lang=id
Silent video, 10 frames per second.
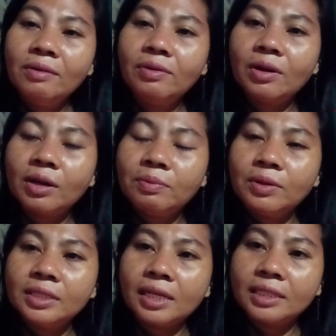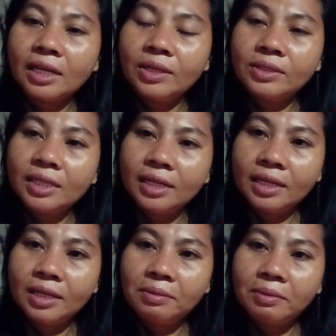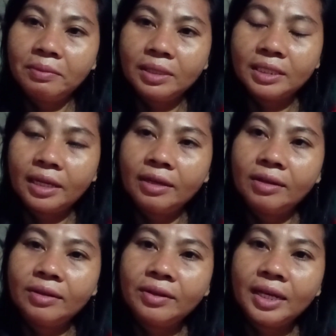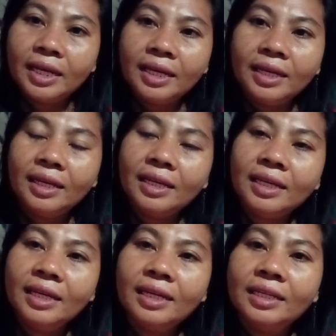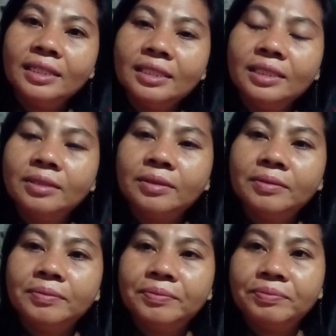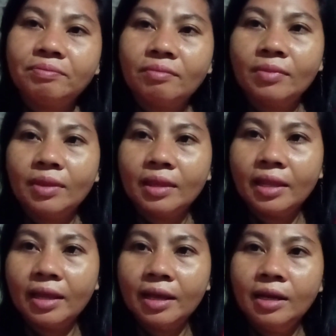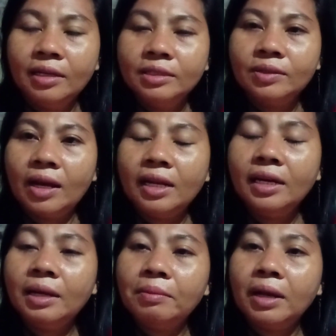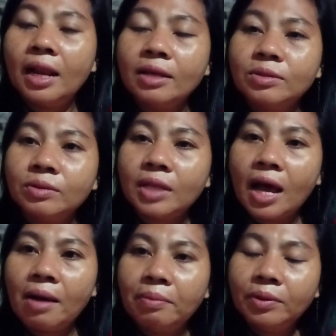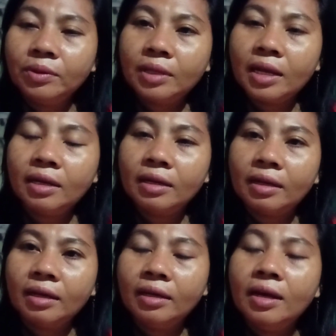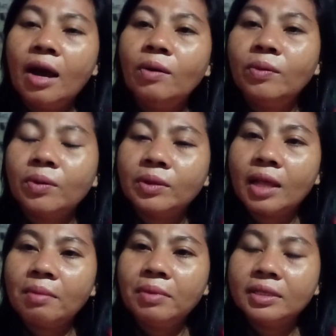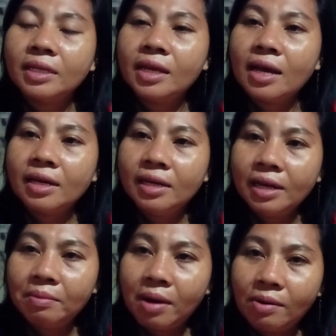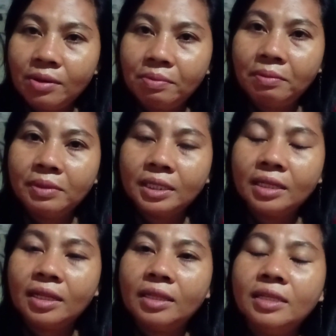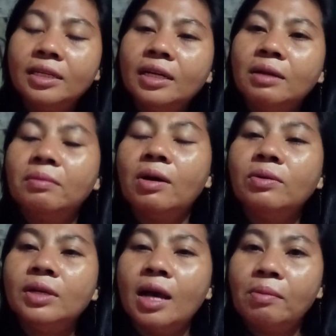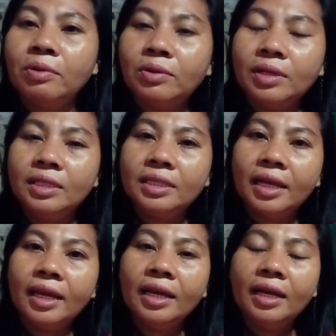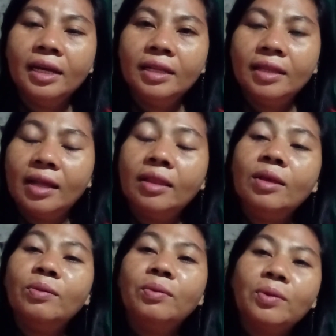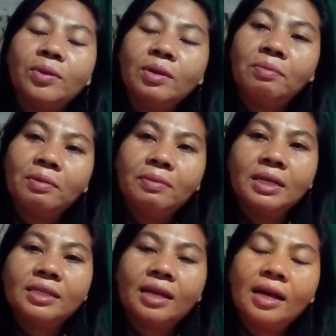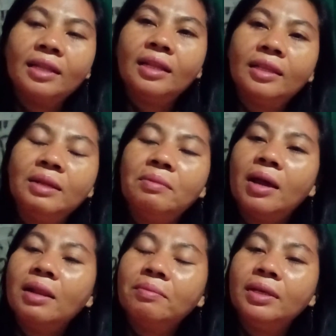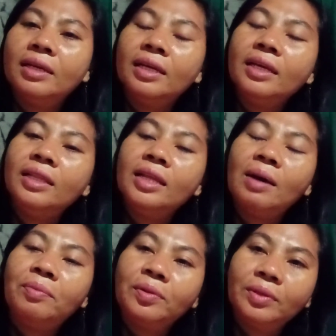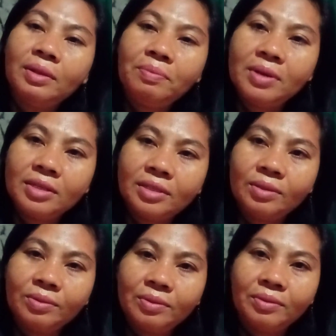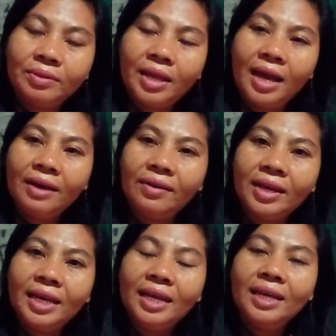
Bapak Bu Isa saya ya ini dia pemirsa ya oke okay. hmm soalnya nek meh langsung ke upload kan nggak urut ambil ah, sing hari ndek mau ya pemirsa tadi sing dek mau di upload dhisik tadi urut ya pemirsa tadi malam iki di besok ya oke okay.